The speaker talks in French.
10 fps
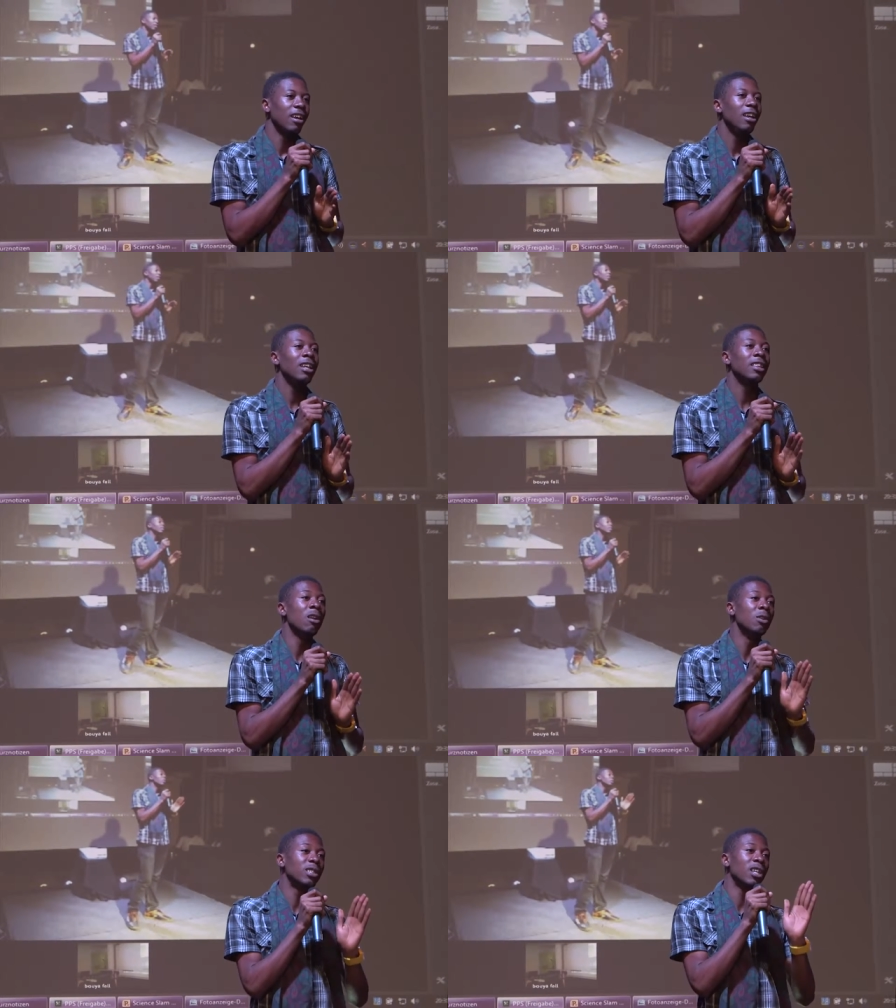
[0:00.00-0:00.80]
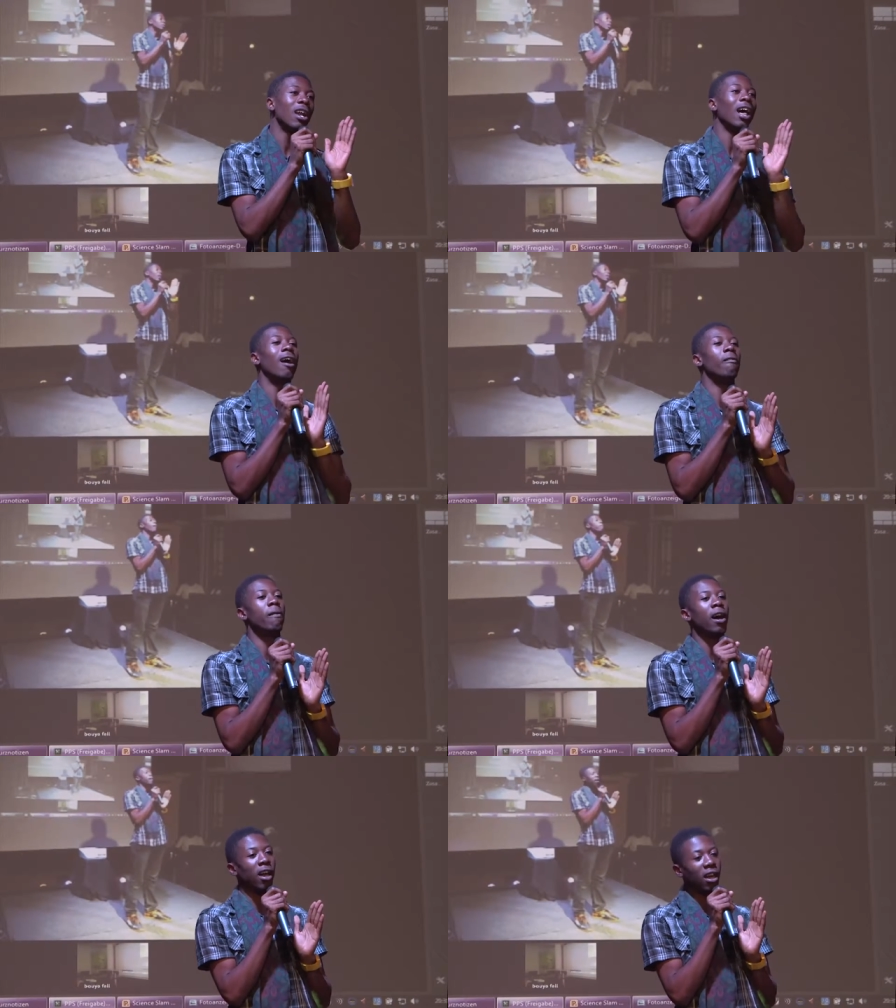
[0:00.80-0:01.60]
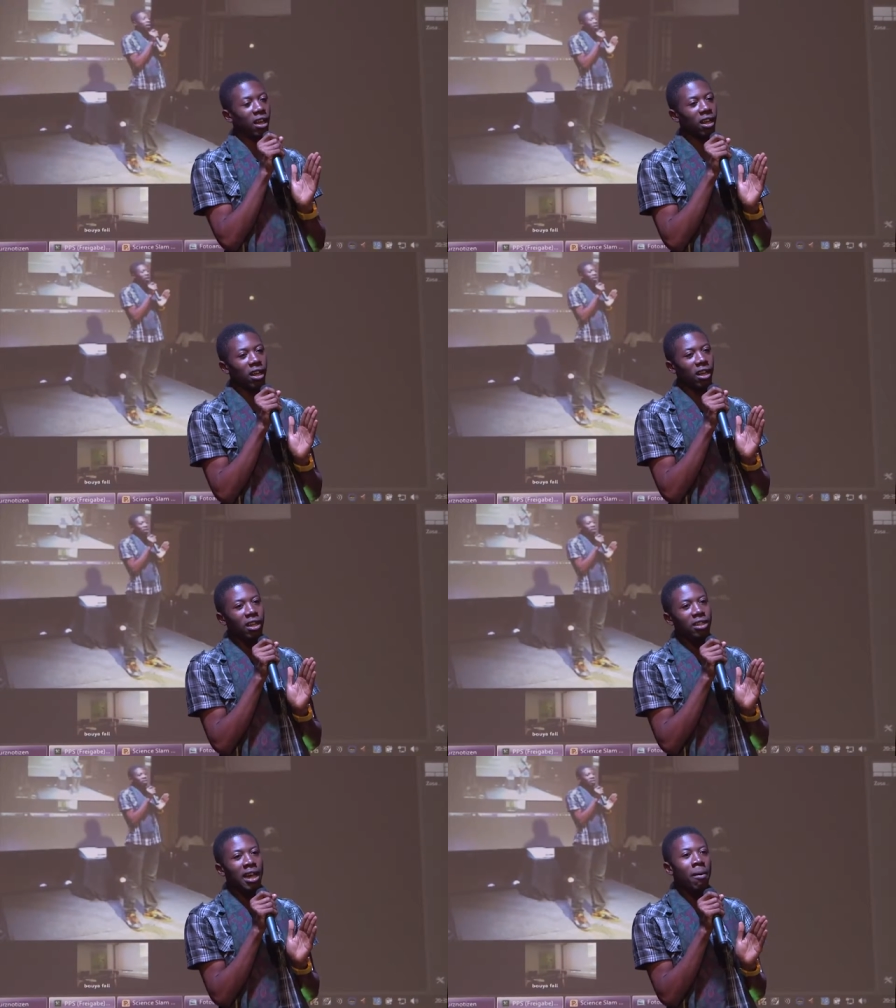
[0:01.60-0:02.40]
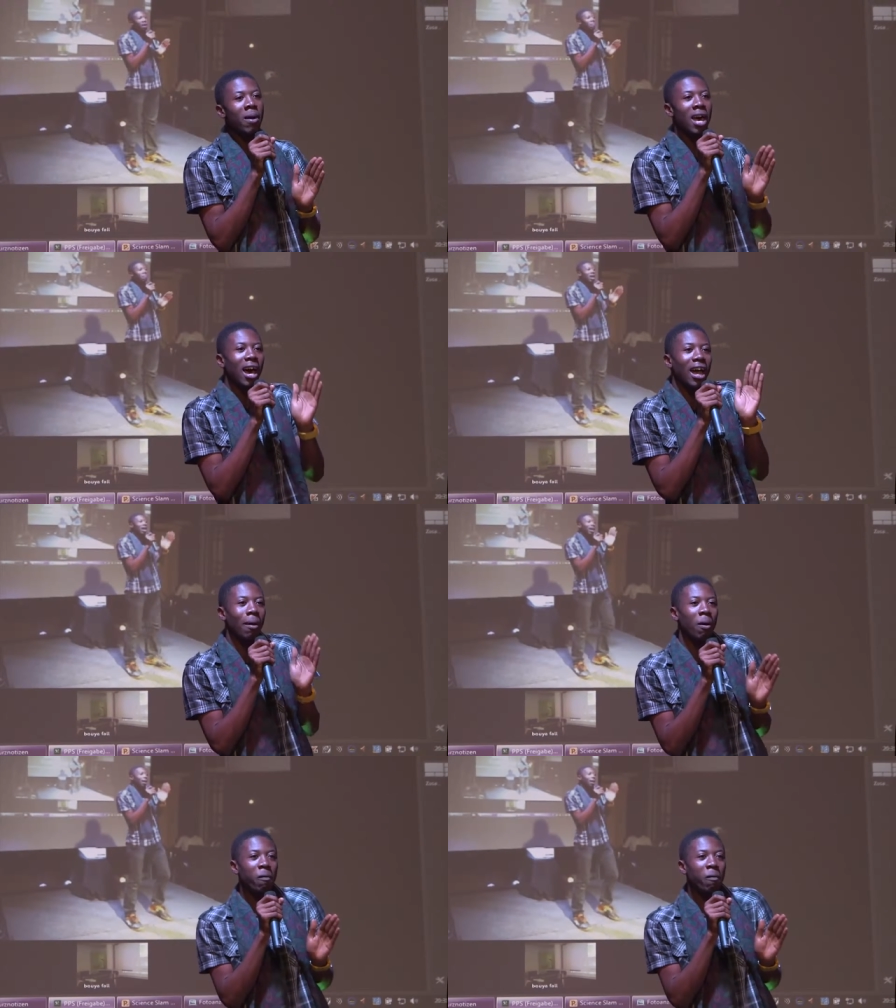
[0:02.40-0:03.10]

il était le seul enfant. Sa mère a d'abord